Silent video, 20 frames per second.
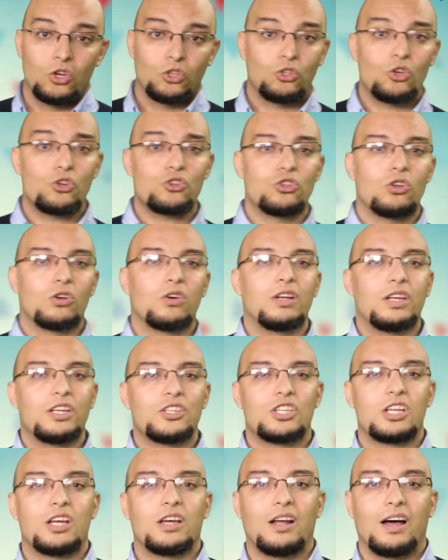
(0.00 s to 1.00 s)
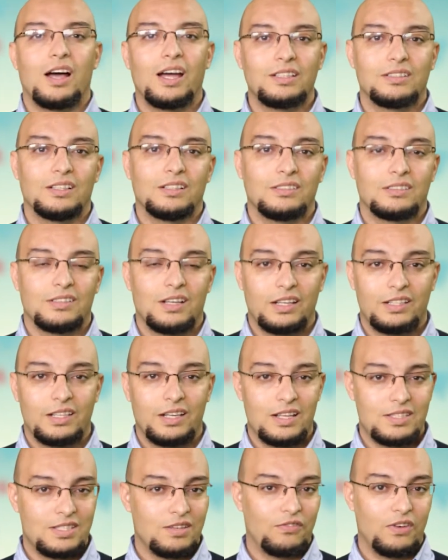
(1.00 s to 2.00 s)
تجدر الإشارة أيضا
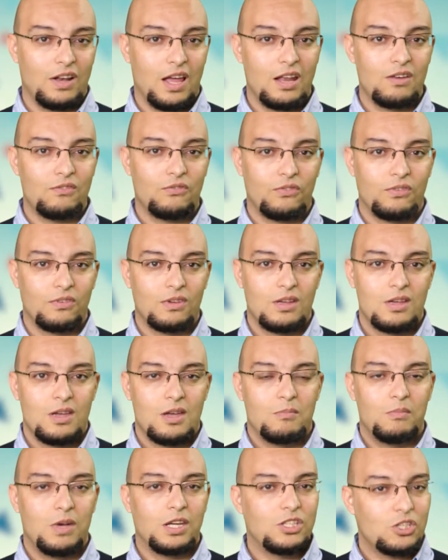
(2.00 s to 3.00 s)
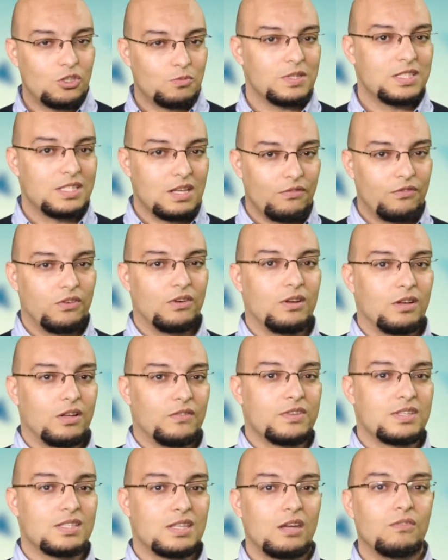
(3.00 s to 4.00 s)
أن نزيف الأنف ما يجيش بزاف
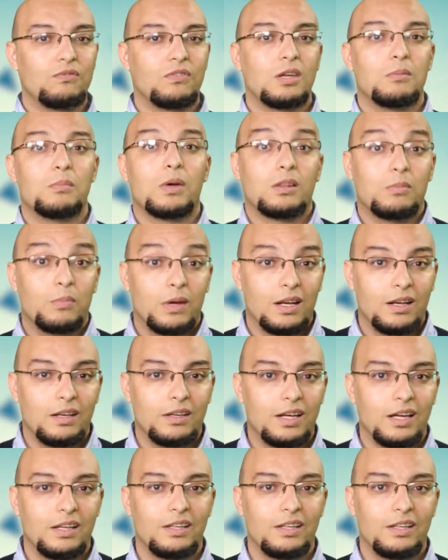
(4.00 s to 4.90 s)
في الصيف كما تبان لنا